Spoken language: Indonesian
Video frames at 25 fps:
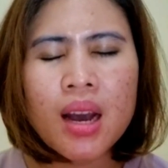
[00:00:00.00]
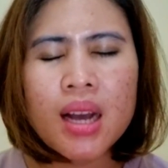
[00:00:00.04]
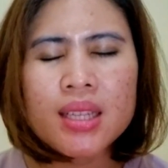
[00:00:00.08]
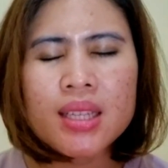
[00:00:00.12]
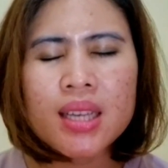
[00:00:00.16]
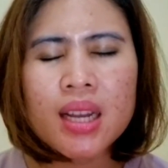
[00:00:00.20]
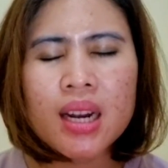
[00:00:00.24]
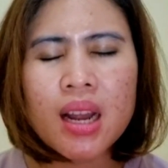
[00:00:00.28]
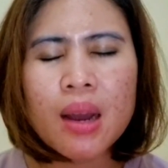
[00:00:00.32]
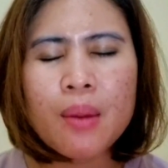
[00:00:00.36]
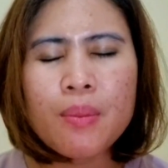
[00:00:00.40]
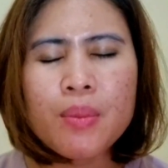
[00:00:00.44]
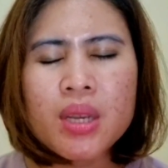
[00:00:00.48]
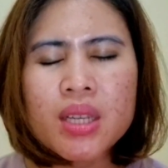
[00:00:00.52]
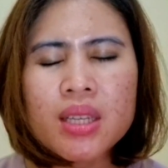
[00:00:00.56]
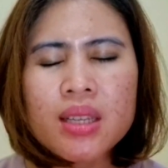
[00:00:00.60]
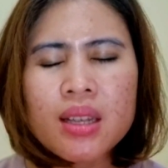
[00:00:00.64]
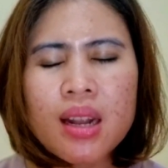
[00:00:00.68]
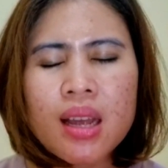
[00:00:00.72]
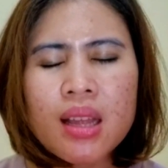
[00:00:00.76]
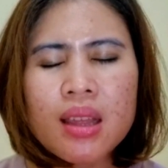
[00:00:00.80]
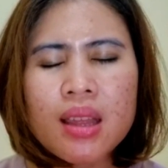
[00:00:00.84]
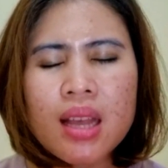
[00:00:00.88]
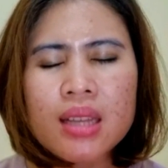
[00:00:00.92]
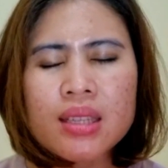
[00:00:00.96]
Ajar kami
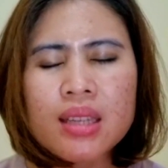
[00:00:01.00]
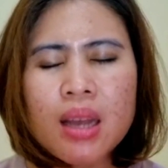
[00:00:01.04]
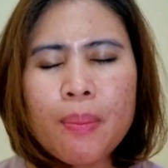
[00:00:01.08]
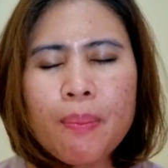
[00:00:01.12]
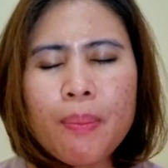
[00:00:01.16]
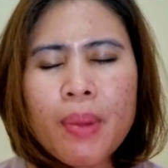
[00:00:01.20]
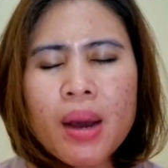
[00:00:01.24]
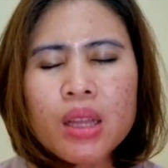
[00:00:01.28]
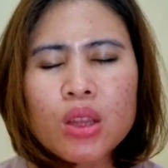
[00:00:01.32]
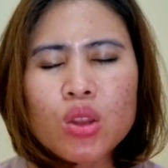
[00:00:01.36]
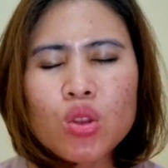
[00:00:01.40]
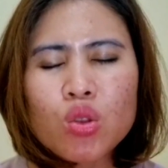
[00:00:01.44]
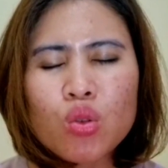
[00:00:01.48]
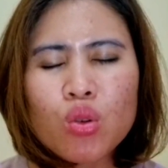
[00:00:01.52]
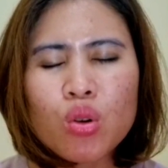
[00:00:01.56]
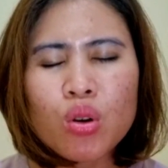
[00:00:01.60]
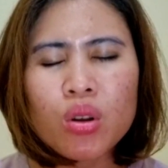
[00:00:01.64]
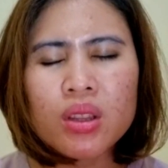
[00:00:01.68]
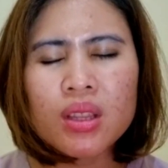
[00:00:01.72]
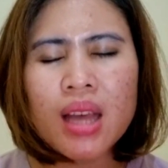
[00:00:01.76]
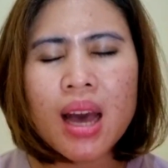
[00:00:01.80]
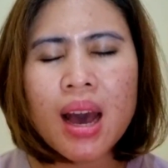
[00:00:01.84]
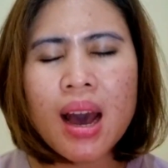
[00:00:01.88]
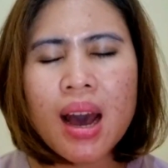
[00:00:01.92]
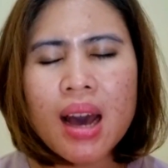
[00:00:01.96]
senantiasa patuh,
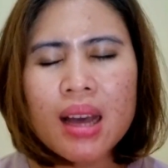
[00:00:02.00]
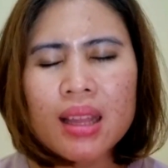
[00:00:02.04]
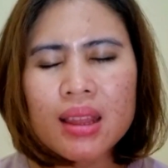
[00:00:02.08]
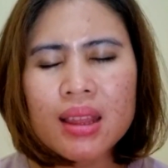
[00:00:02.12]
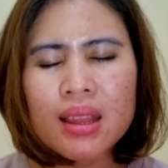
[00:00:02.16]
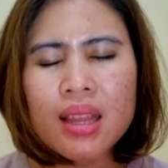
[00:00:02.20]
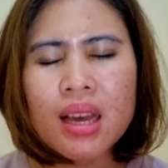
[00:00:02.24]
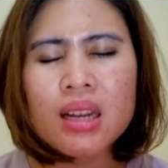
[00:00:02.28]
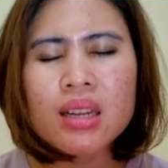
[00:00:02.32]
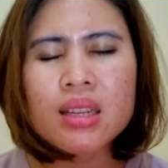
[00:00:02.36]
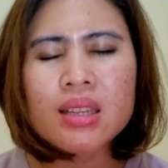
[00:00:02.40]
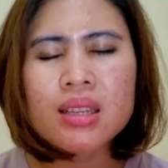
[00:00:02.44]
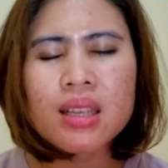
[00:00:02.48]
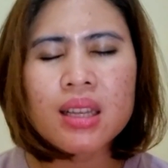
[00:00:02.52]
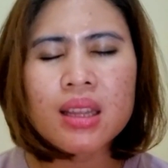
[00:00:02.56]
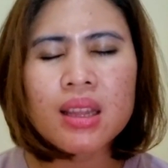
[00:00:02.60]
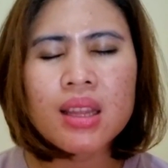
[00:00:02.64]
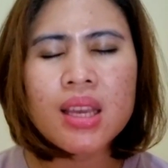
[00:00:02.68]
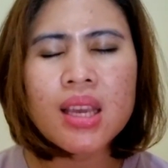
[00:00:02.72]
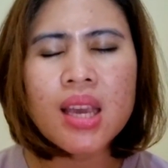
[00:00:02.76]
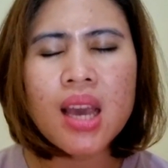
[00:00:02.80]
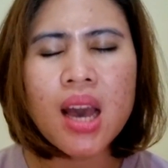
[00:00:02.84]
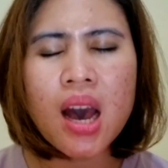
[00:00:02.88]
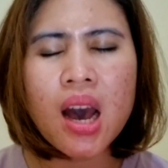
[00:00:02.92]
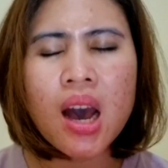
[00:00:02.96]
taat, dan
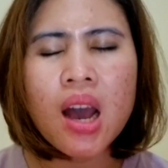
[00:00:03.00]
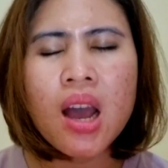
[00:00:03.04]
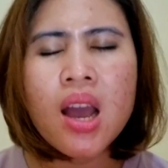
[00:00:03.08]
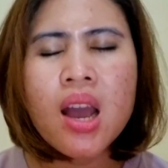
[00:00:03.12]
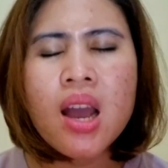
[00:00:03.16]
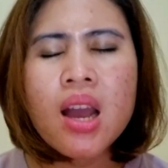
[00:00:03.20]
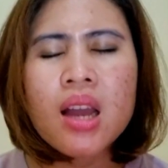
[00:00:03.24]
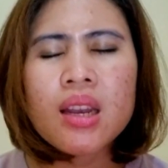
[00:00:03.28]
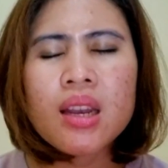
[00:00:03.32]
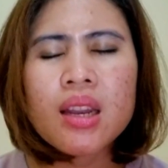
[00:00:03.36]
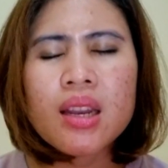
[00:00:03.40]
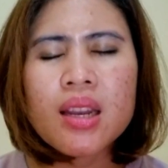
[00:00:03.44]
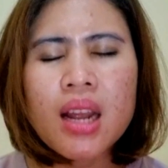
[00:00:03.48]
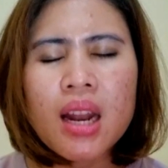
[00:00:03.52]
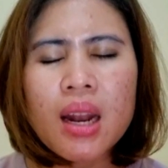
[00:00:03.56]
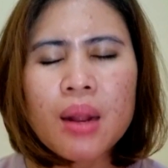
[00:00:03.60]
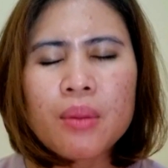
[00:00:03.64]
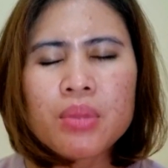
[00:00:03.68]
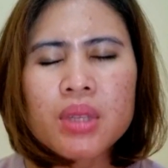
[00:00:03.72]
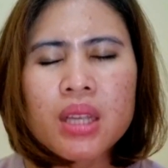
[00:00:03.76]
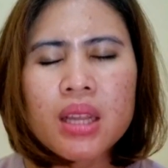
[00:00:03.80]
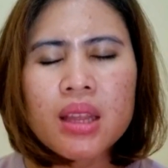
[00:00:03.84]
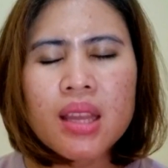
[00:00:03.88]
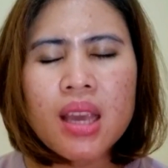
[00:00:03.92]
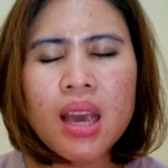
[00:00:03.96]
setia di
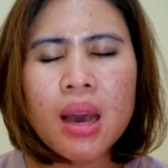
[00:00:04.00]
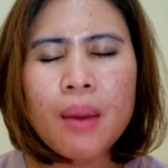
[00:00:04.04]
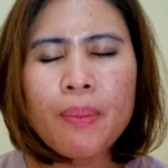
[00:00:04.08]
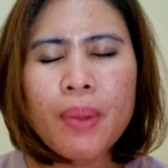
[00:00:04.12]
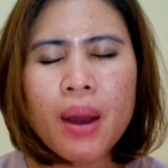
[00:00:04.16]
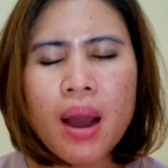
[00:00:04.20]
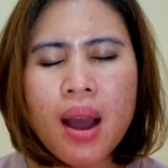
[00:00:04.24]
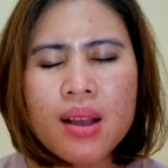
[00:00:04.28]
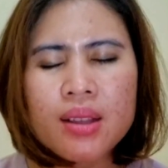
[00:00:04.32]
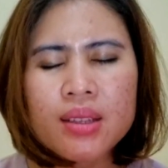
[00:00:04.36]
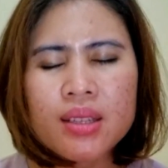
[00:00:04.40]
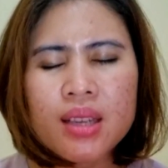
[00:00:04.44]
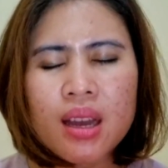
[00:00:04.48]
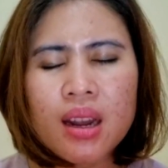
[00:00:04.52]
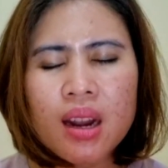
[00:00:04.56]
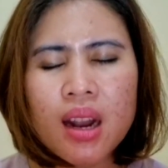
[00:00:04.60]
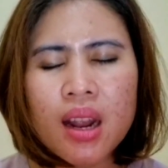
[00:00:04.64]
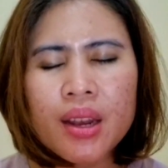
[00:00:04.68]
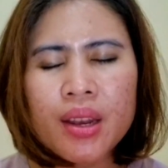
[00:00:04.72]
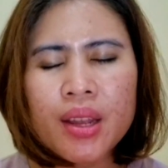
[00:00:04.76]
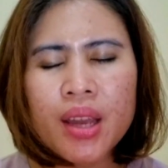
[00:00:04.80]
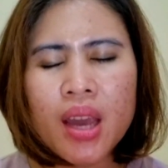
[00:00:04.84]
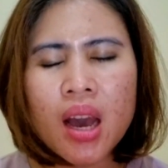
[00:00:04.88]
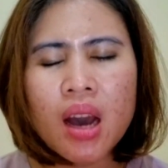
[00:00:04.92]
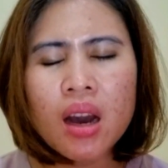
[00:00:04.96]
dalam setiap
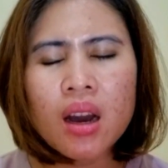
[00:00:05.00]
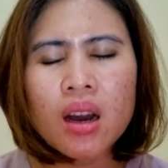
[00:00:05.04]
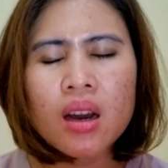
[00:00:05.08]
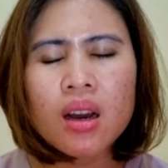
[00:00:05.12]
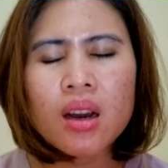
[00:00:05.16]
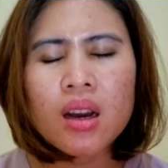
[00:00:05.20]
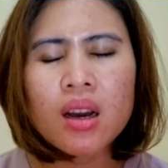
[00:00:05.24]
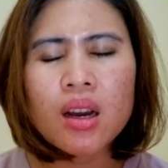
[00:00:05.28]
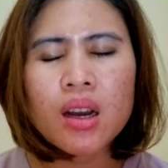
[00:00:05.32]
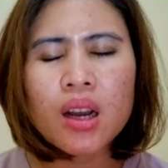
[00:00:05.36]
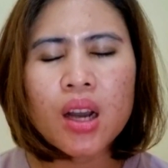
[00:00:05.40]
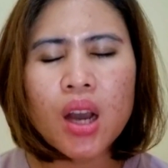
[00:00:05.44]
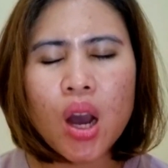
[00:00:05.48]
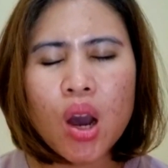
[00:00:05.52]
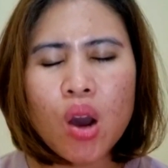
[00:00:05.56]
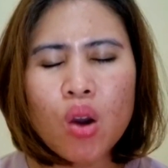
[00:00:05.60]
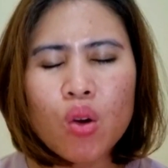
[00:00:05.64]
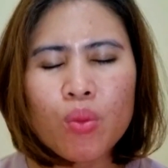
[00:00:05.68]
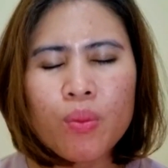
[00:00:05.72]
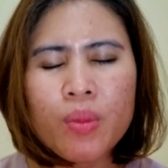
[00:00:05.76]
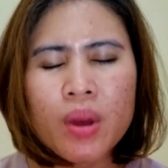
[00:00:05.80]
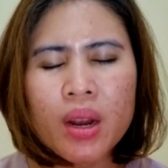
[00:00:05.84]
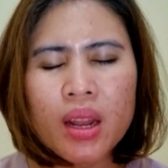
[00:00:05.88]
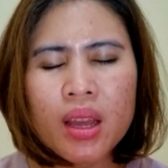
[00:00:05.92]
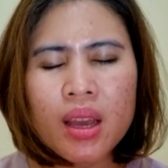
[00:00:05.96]
pengajaran yang
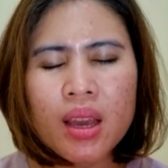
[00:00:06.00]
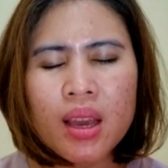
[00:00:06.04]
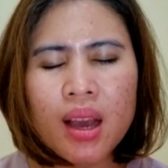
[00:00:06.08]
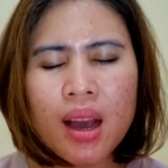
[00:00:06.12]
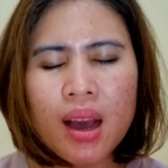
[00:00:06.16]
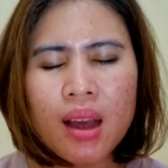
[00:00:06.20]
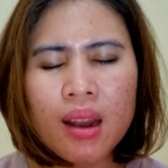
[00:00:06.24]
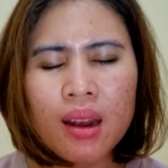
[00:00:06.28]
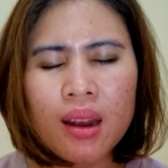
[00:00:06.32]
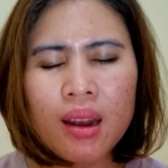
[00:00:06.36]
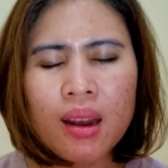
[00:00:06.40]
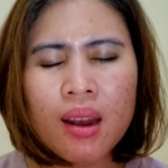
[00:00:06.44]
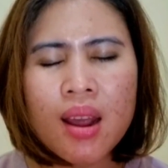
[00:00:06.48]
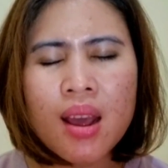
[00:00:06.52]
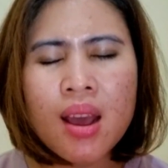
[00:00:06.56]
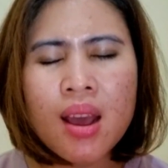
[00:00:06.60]
Engkau berikan.